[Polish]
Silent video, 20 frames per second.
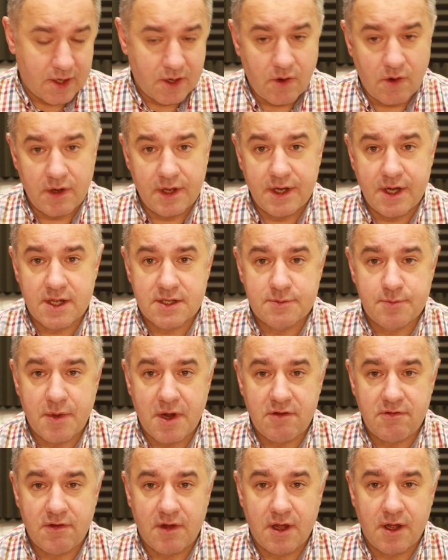Kolejna
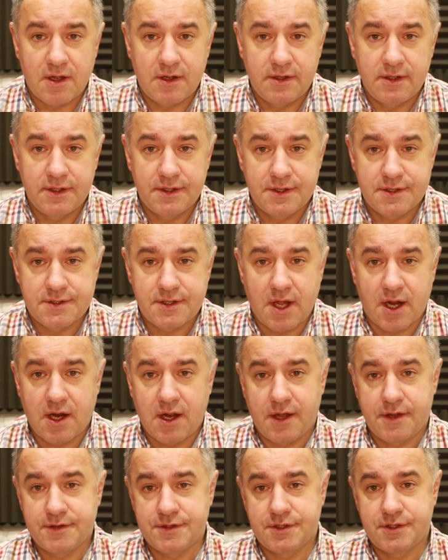sprawa jest
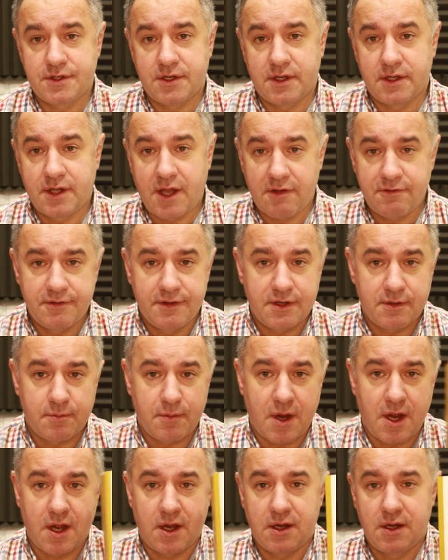taka, że ta
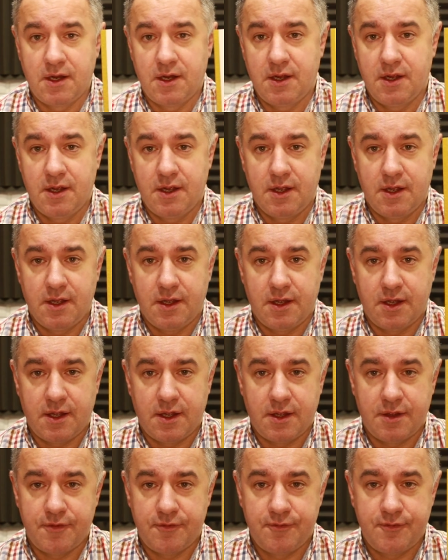firma
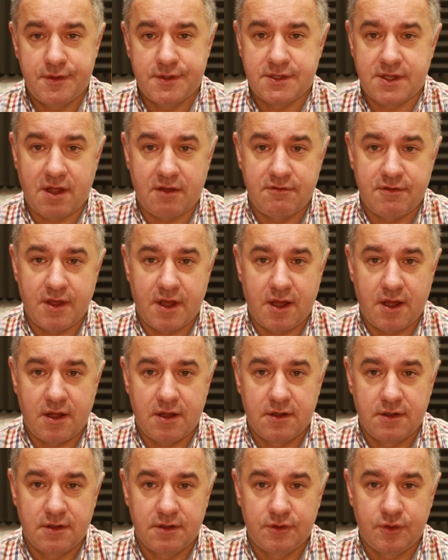E,
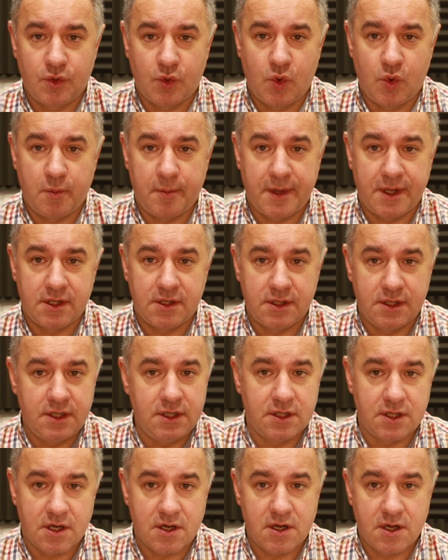wystawia dokumenty
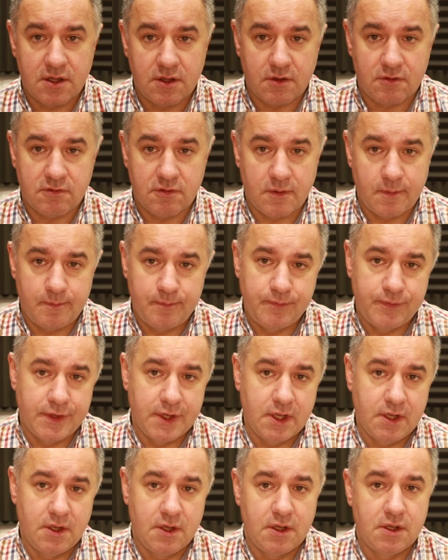internetowe.
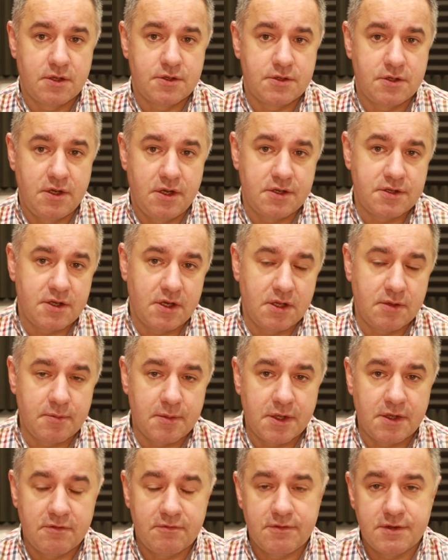Czyli jeżeli
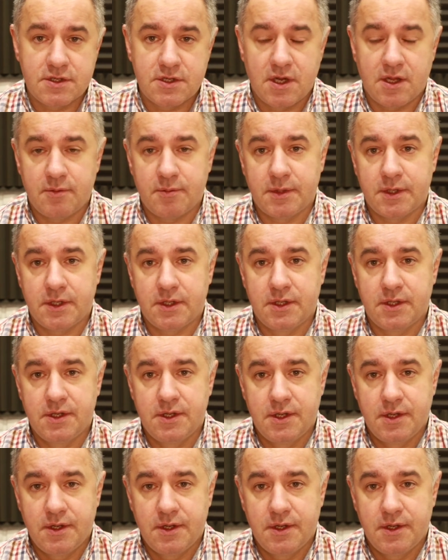my im wyślemy